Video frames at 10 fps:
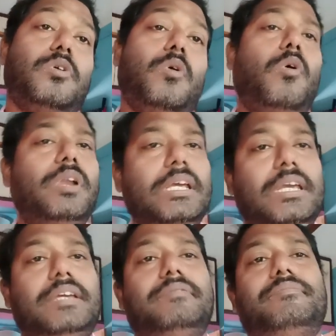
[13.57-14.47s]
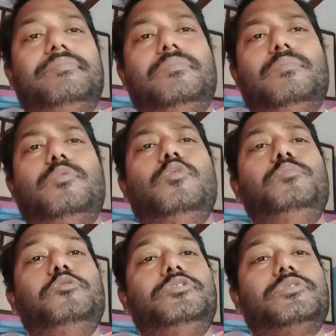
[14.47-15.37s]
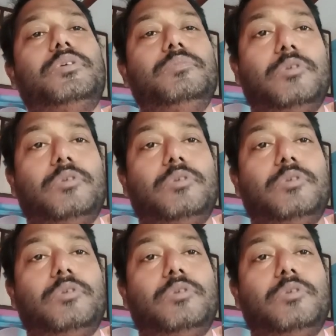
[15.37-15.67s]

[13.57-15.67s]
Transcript: অনেকেই বহু পরিশ্রম করে